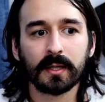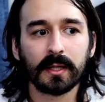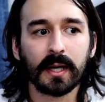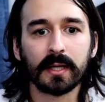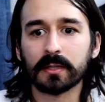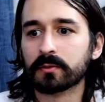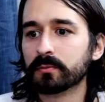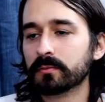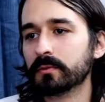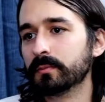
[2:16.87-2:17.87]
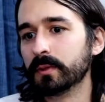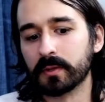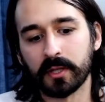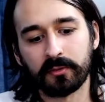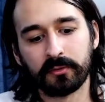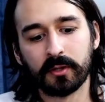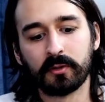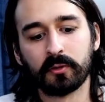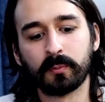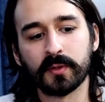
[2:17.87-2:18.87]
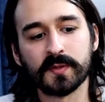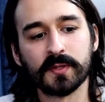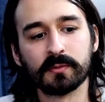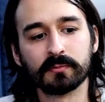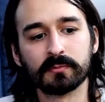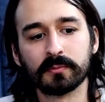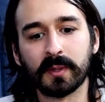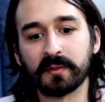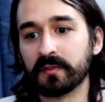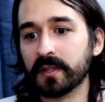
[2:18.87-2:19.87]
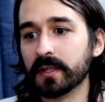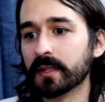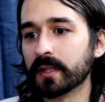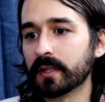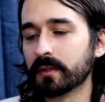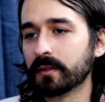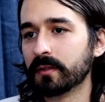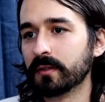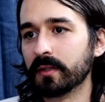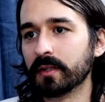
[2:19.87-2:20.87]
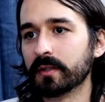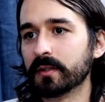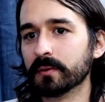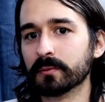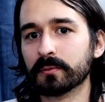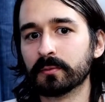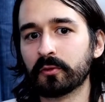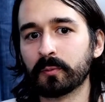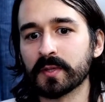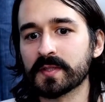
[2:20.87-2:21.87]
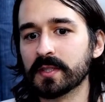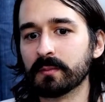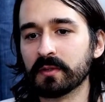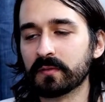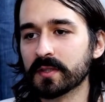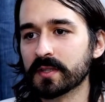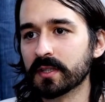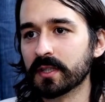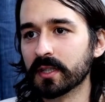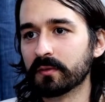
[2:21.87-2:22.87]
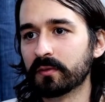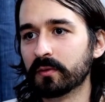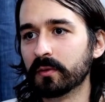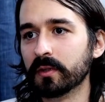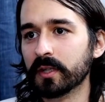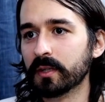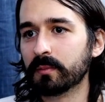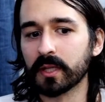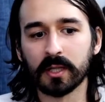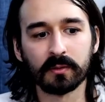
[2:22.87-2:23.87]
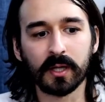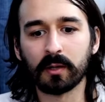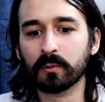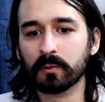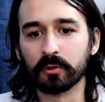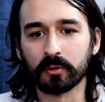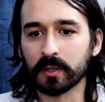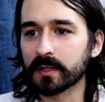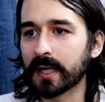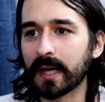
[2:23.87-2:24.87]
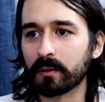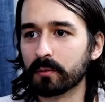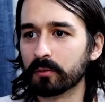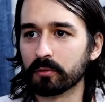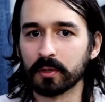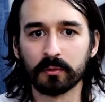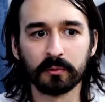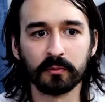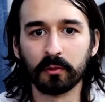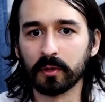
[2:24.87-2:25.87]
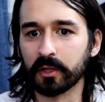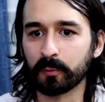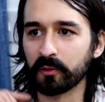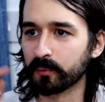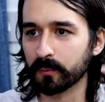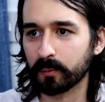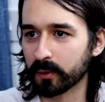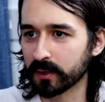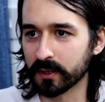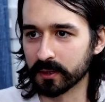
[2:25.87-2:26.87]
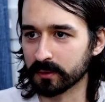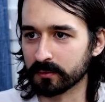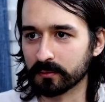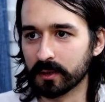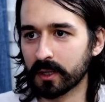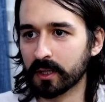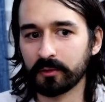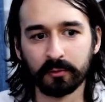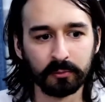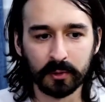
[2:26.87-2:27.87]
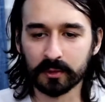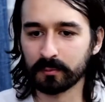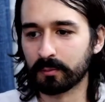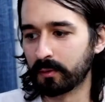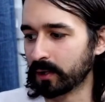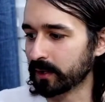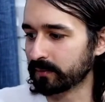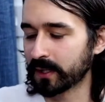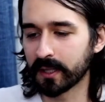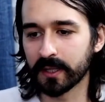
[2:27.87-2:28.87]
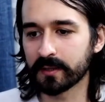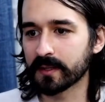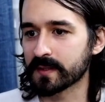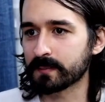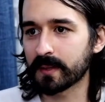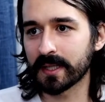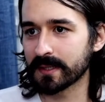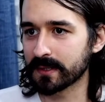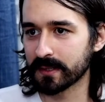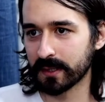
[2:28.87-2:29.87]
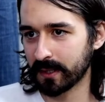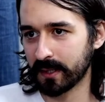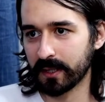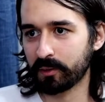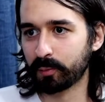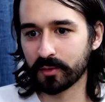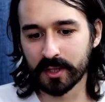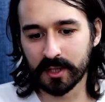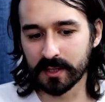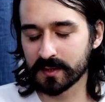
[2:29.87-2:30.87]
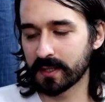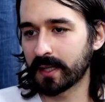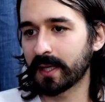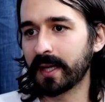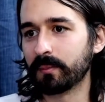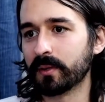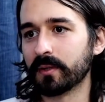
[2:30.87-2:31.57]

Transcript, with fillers: Cara, tudo. Eu cresci, tipo assim, numa vila, né? Então, tipo assim, a minha infância inteira foi brincando na rua, jogando taco, jogando vôlei, tipo, em cima do portão, furando bola, valeta, essas paradas, tipo, de criança daquela época,